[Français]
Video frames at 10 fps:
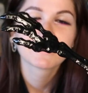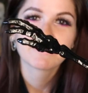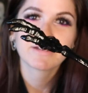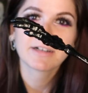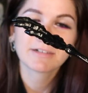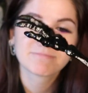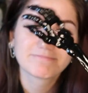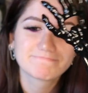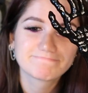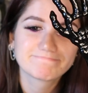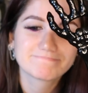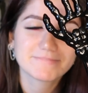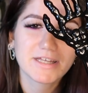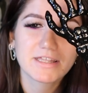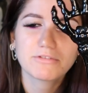Voilà.
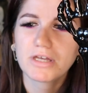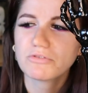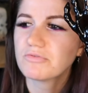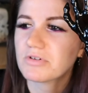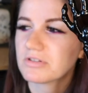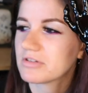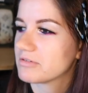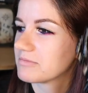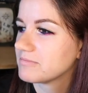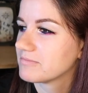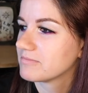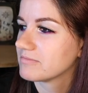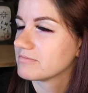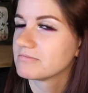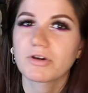Un, ouvre... Non.
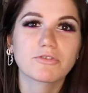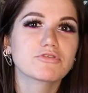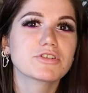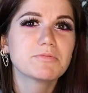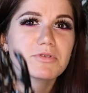Bref, je sais